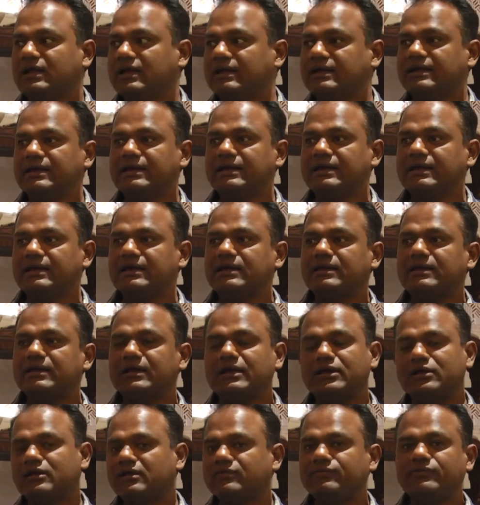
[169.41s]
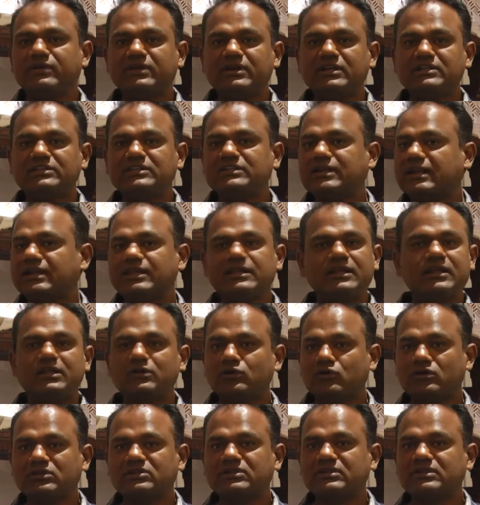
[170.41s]
అంటే రెగ్యులర్ ఫర్నిచర్ అనే దగ్గర
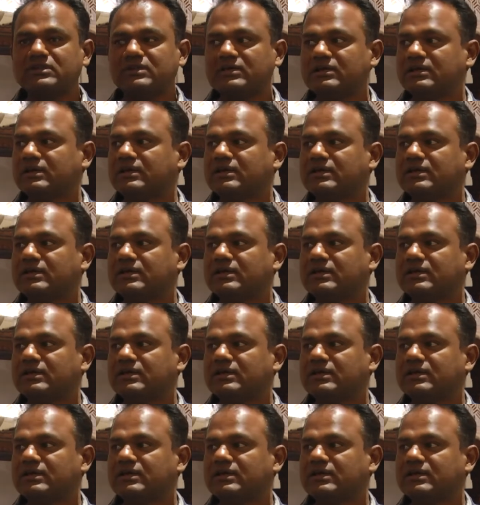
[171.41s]
దొరుకుతుంది